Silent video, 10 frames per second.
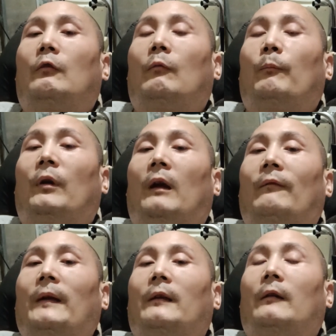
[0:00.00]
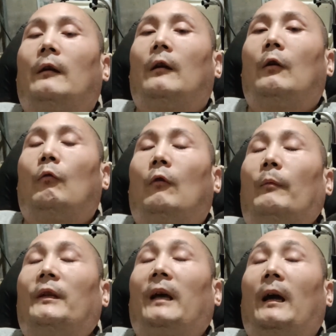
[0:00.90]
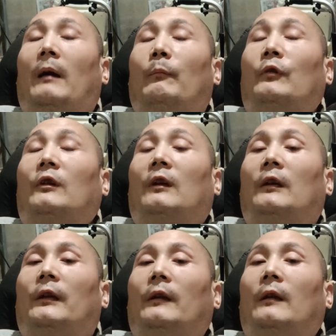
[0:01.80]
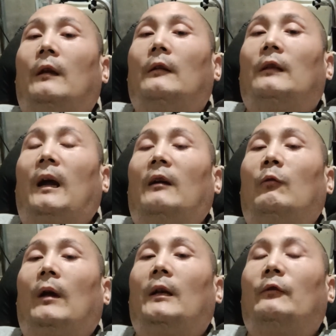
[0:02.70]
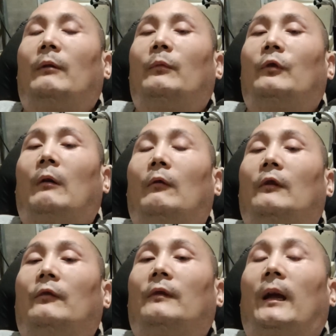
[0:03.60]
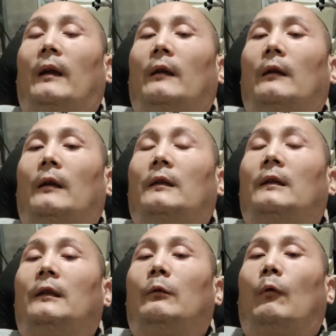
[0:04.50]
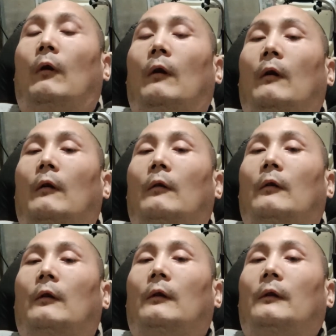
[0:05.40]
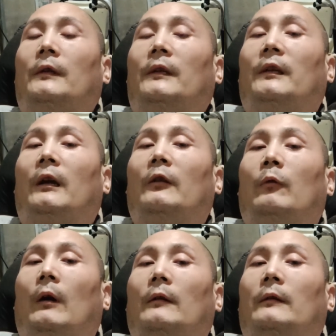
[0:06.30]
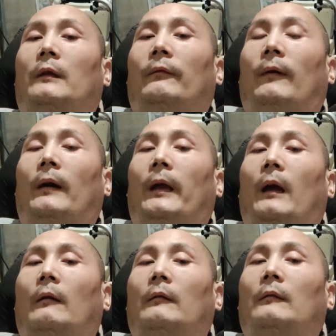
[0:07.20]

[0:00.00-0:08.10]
种不良反应，我被残害不是隔离，餐饮管理全部团伙存在根深蒂固，隐情很多，地方黑暗。